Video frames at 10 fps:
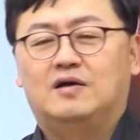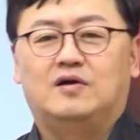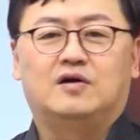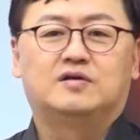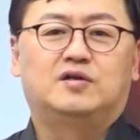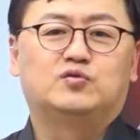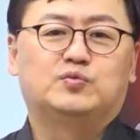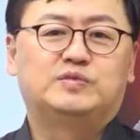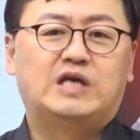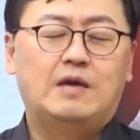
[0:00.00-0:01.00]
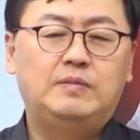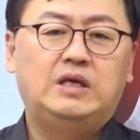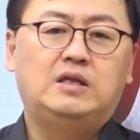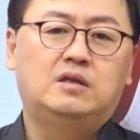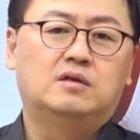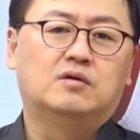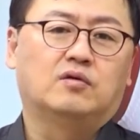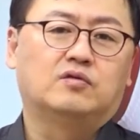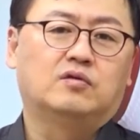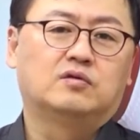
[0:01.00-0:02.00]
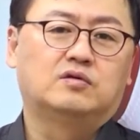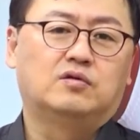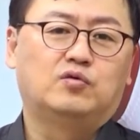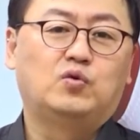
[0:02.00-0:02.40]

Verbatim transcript: 아, 그래도 좀 재미있는 어떤 그런